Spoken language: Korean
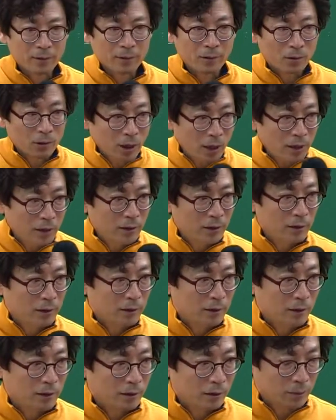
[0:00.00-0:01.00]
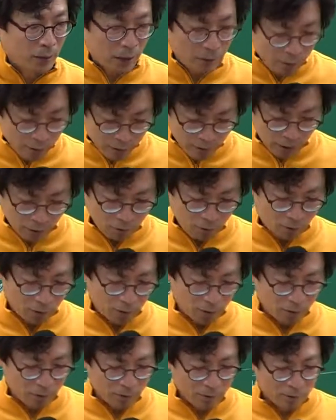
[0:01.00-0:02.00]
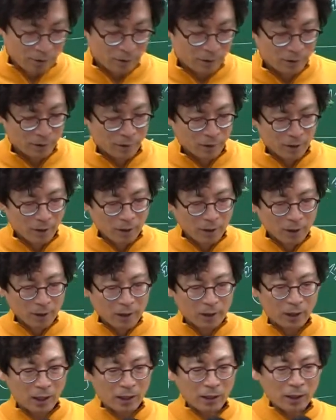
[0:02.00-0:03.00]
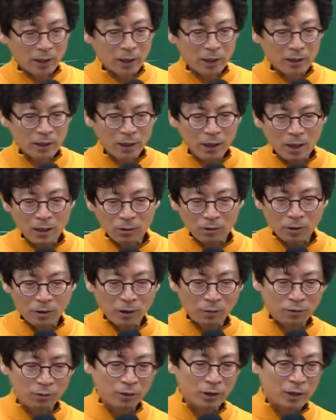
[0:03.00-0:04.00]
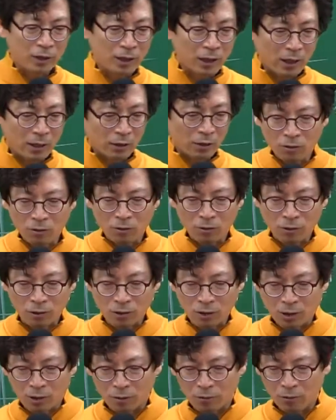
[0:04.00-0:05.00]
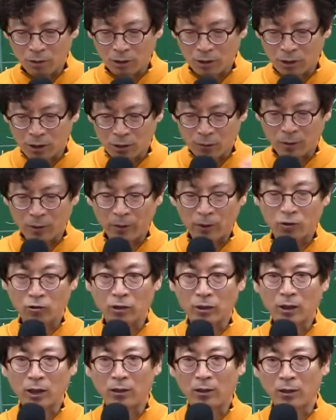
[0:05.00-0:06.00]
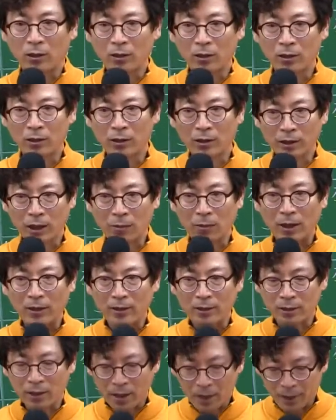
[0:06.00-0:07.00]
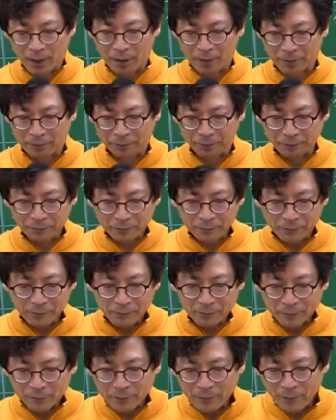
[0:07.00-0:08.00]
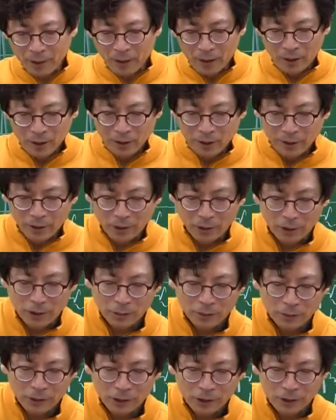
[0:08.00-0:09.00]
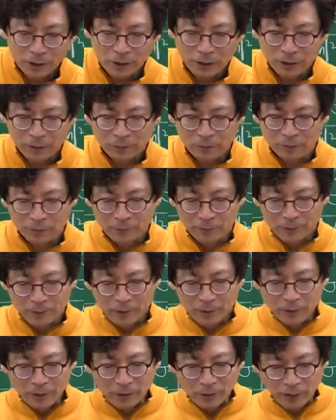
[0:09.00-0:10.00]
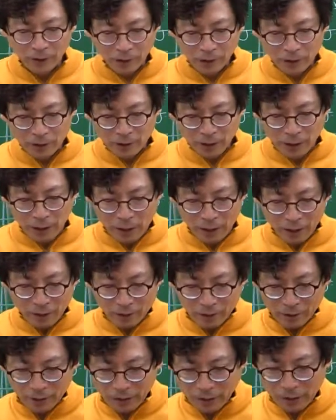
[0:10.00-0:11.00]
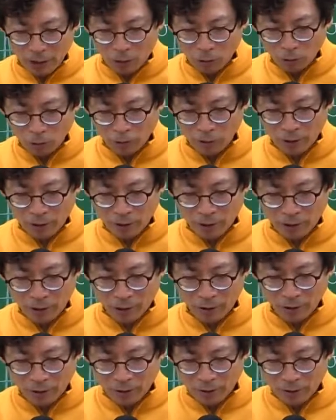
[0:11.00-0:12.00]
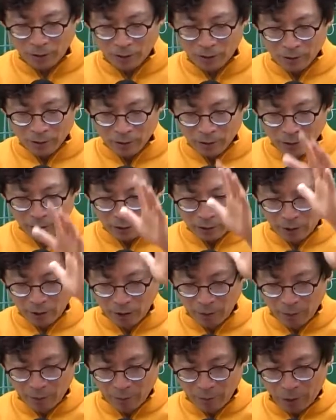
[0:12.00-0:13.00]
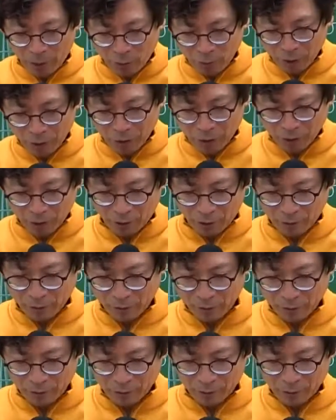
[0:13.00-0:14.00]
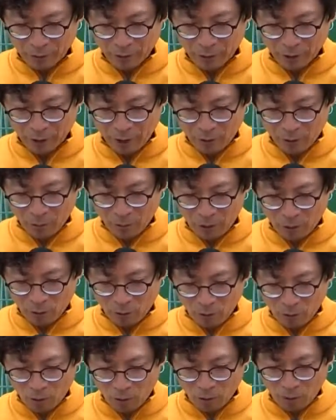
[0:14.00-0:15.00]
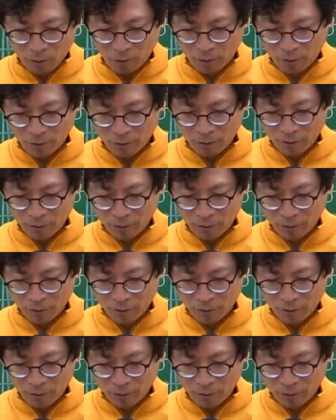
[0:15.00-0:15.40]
오케이? 8번은 됐고. 자, 여기까지 해가지고 이제 부기등기 하는 경우로서 우리 등기법에 규정된 거 다 봤는데 여러분 지금 이 내용 중에서 1번 배우셨어. 1번 배웠고